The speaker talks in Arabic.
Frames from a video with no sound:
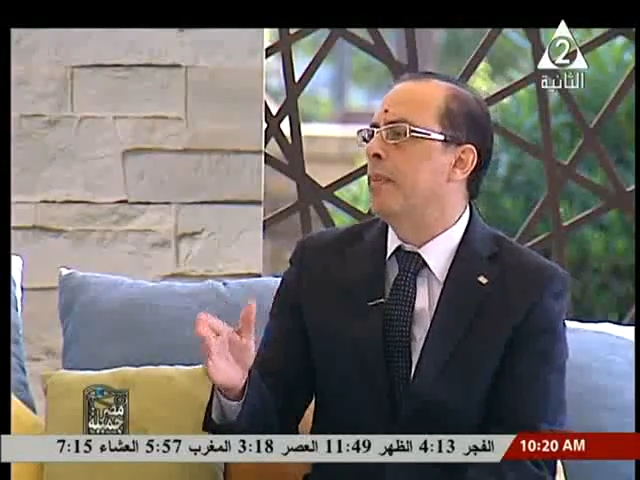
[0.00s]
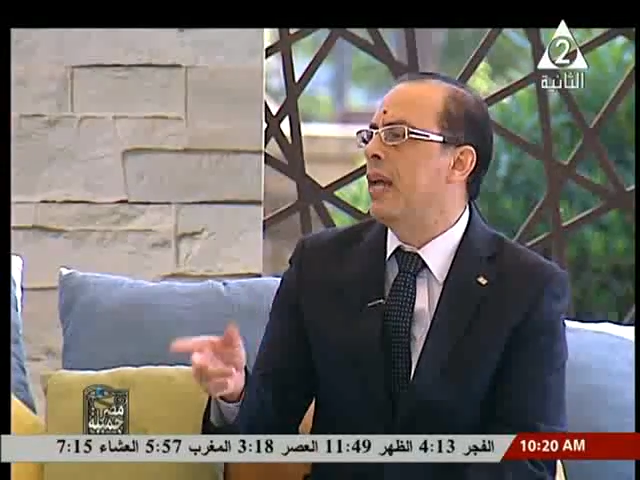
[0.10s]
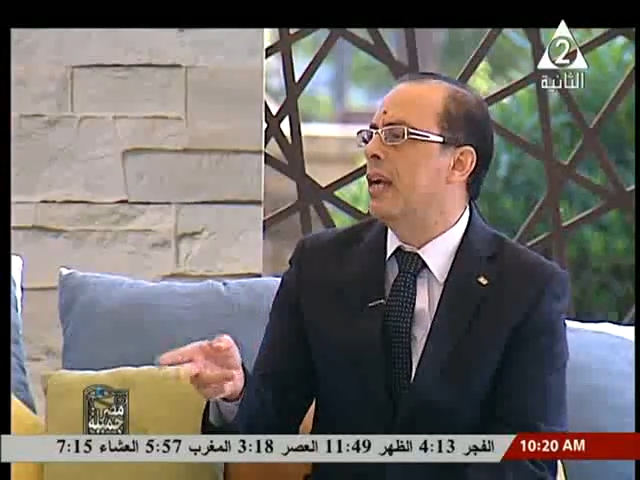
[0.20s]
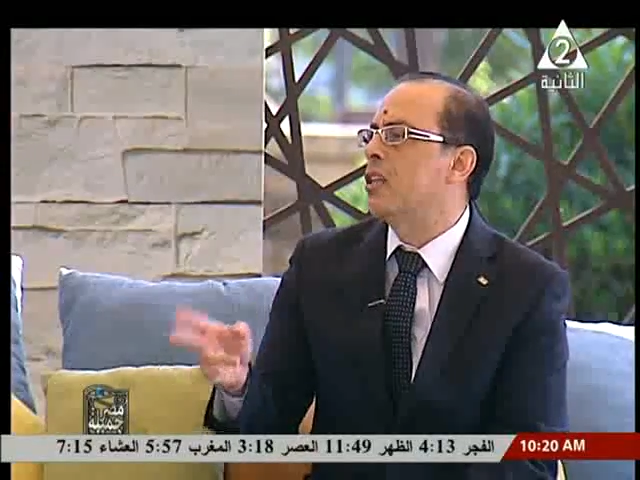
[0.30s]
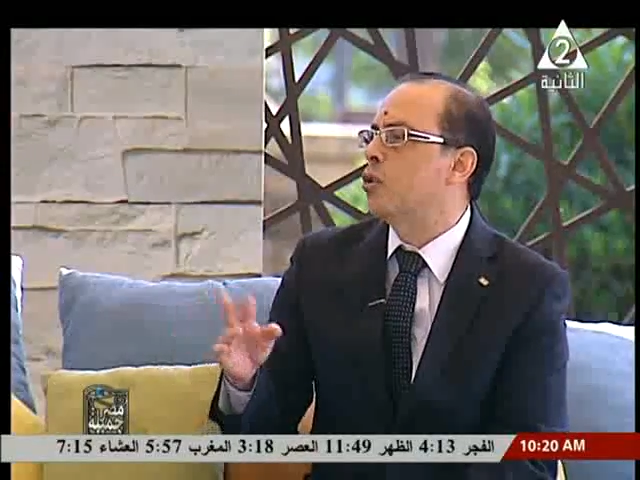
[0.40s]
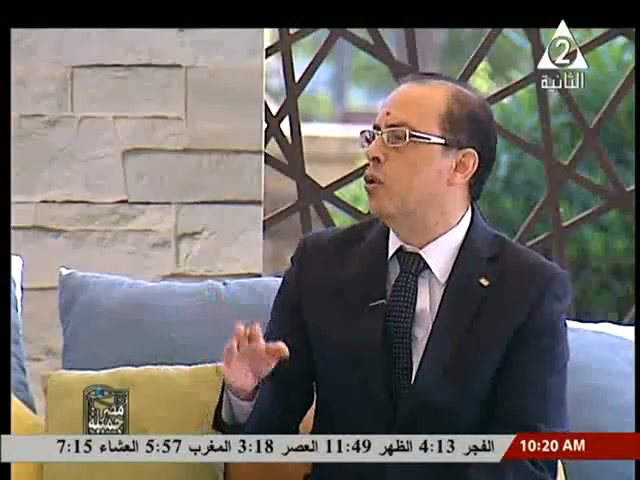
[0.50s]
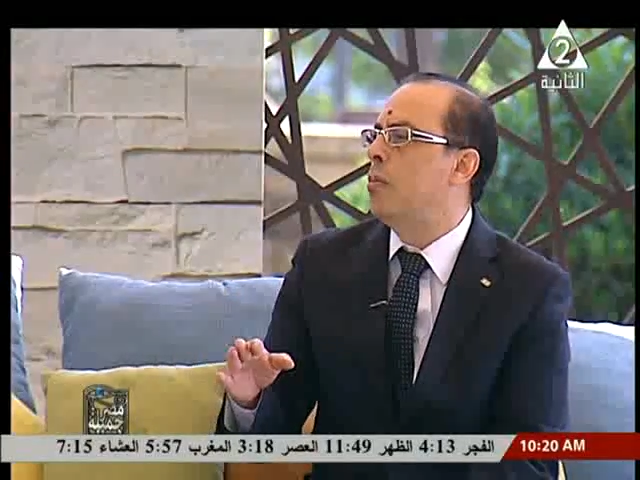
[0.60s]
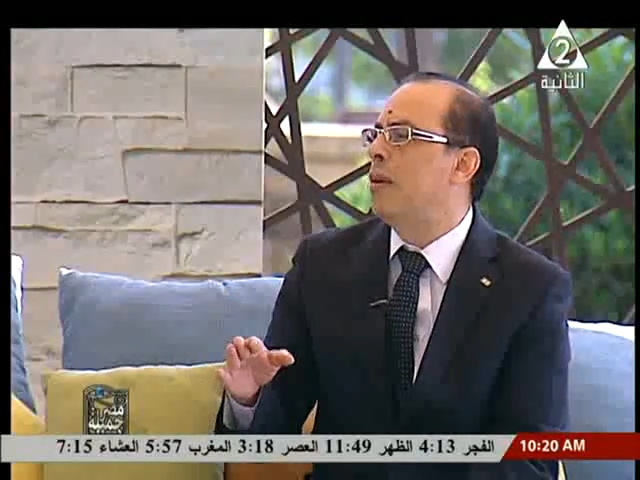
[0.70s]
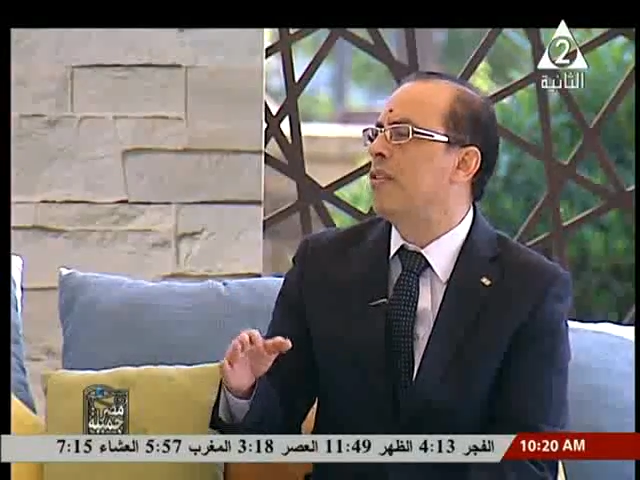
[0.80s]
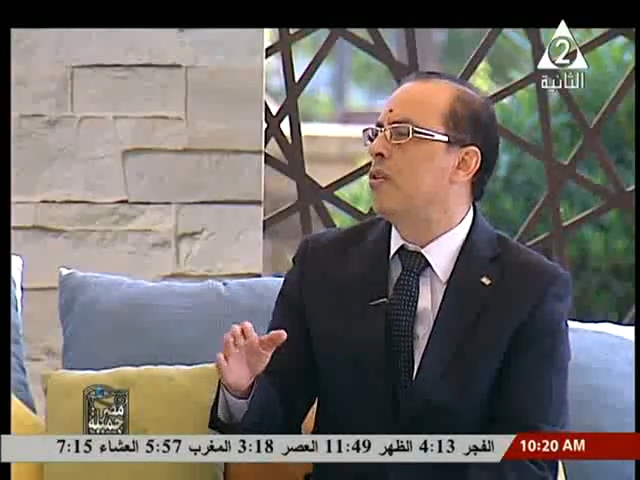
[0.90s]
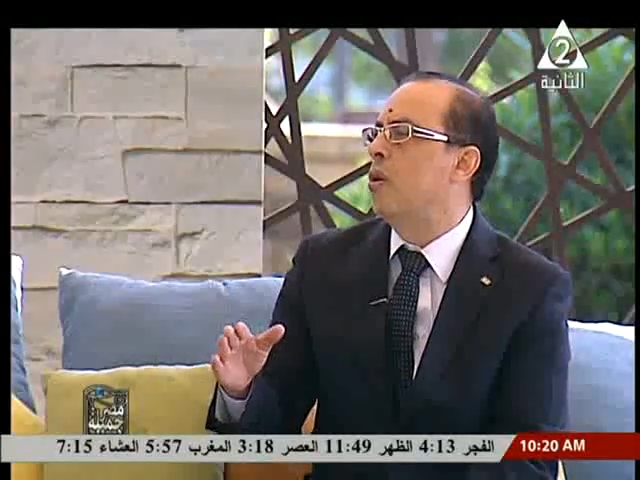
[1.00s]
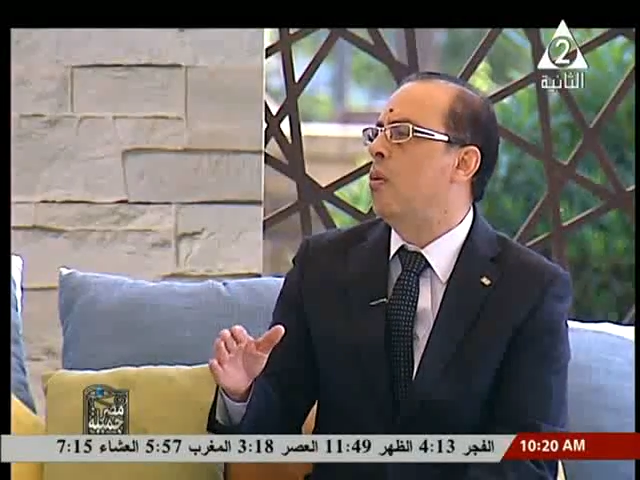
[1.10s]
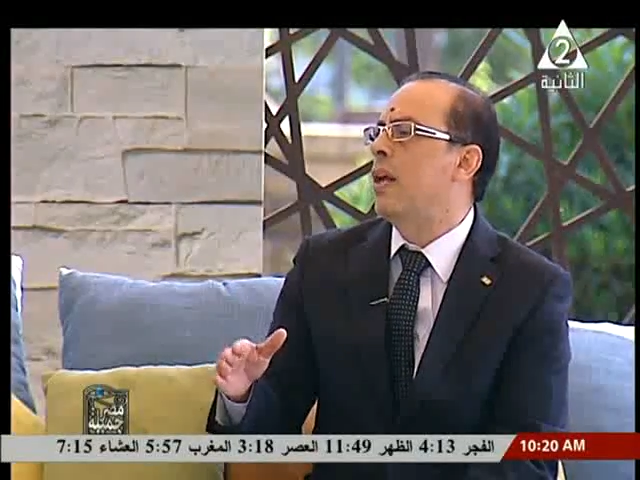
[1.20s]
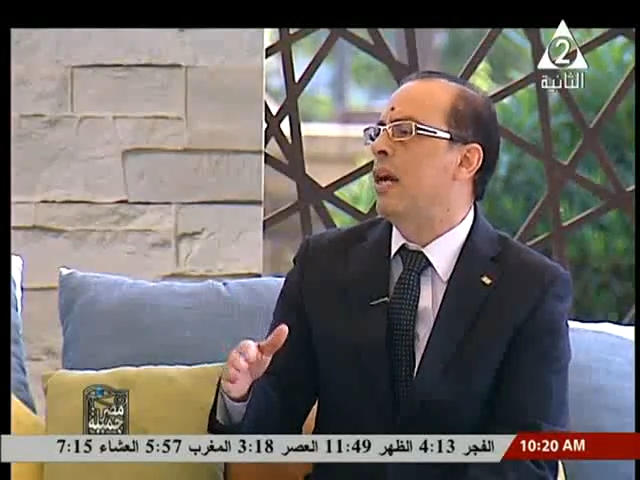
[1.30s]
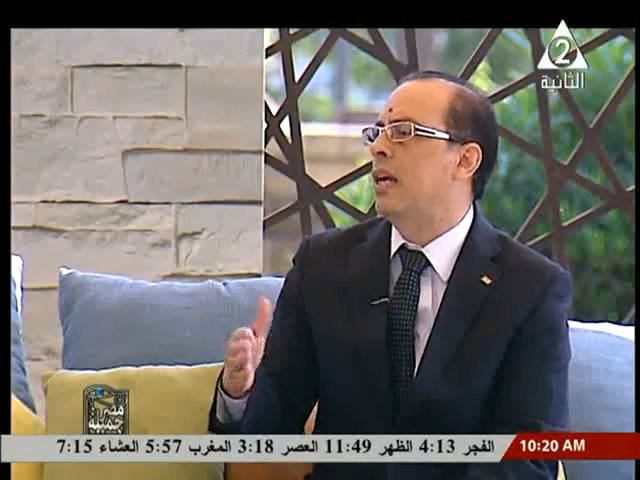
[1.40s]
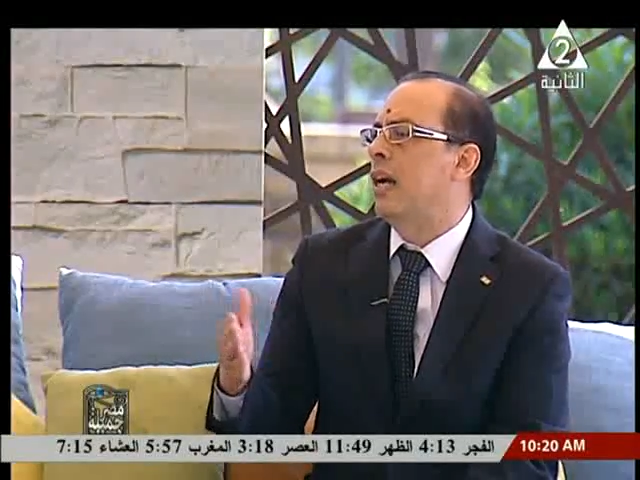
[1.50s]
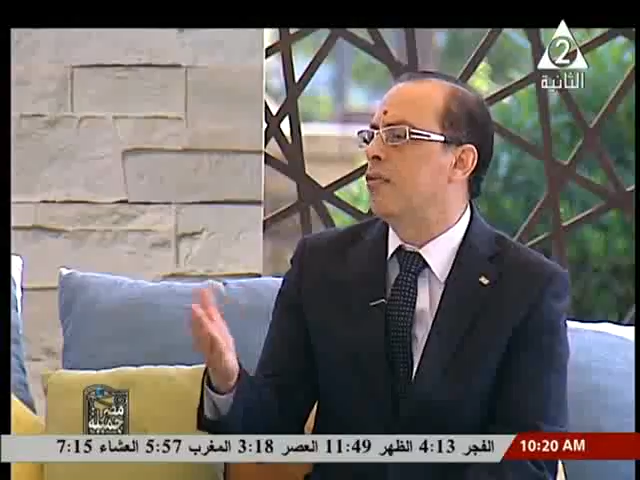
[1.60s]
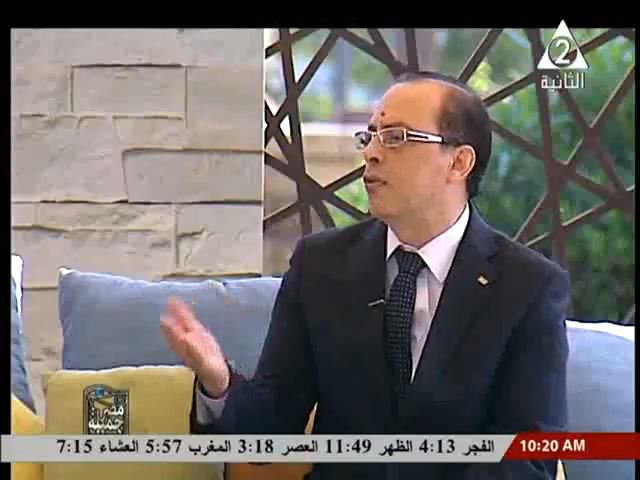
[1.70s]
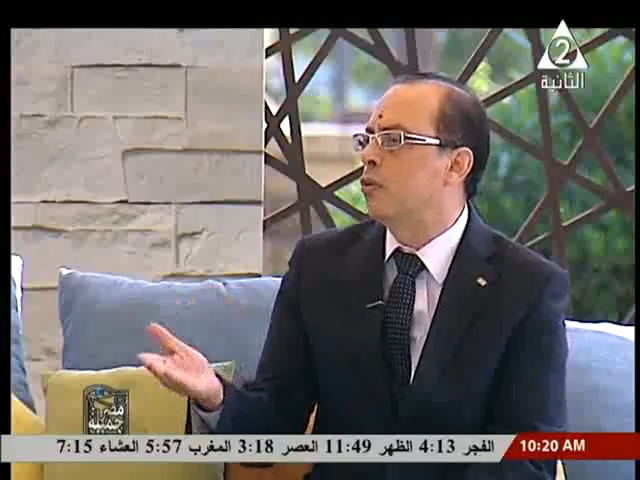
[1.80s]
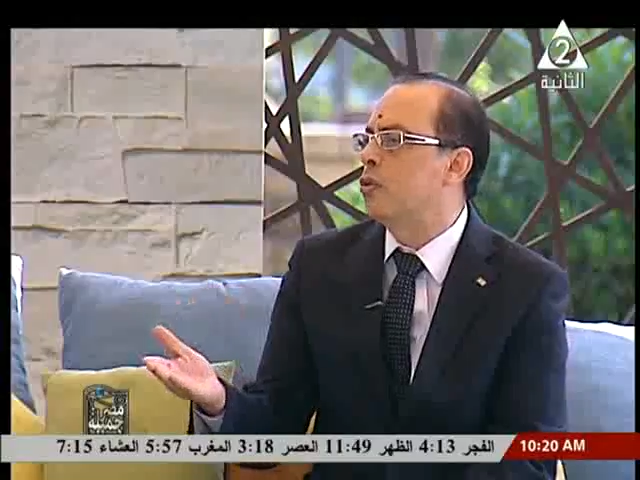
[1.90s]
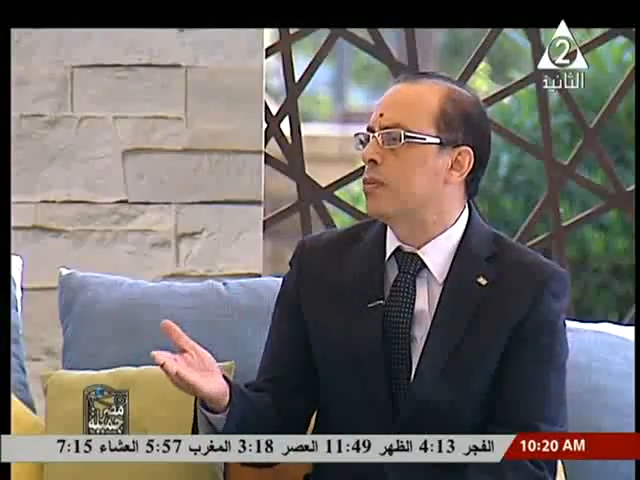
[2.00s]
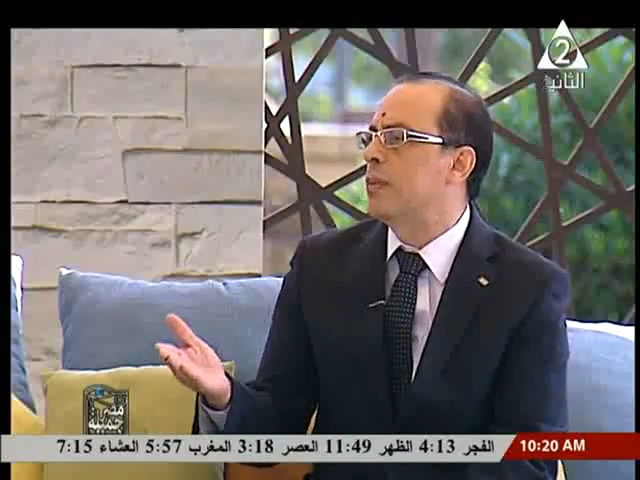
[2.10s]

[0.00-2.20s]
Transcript: بيجد صعوبه في ان هو يرجع الفلوس